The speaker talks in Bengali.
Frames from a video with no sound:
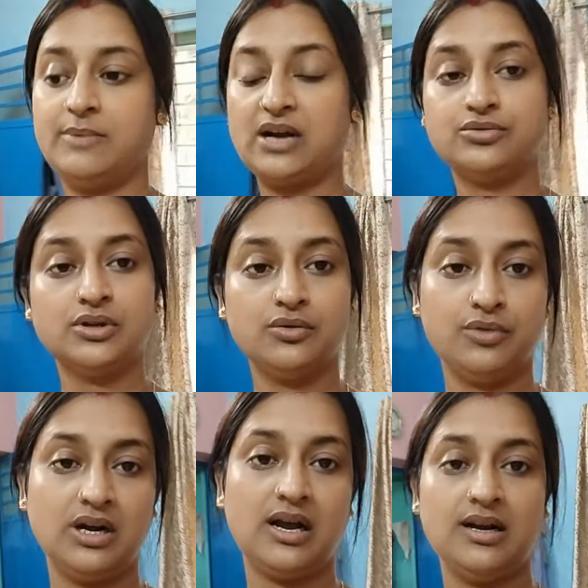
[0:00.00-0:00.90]
মাংসটা
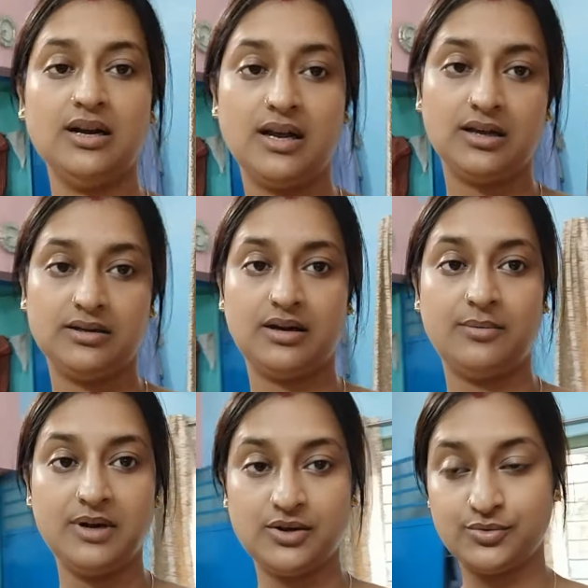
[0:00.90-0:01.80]
করে রাখলে না
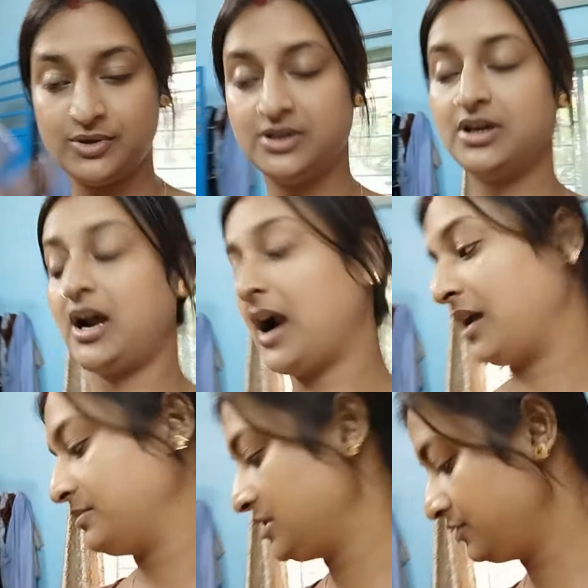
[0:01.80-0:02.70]
আমার না শরীরটা
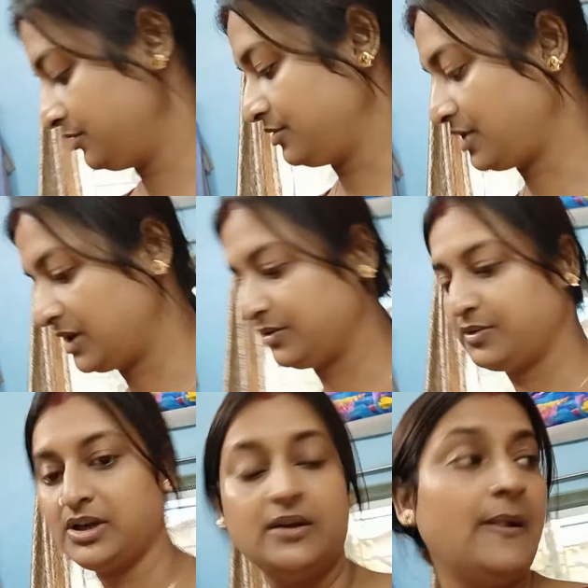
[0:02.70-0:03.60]
খারাপ জানো তো হঠাৎ
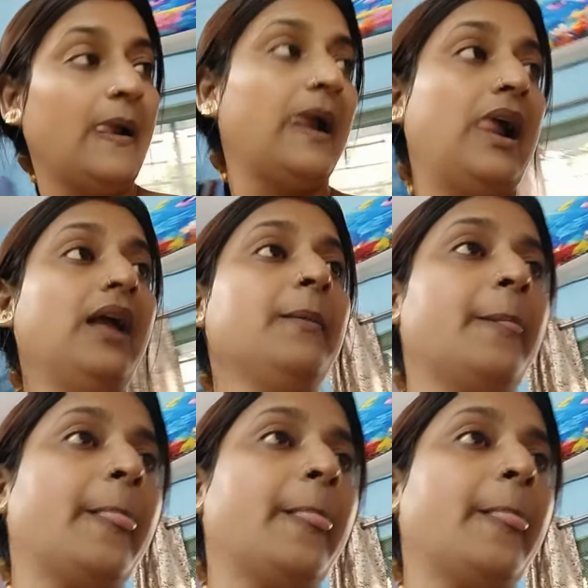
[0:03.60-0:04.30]
করে হ্যাঁ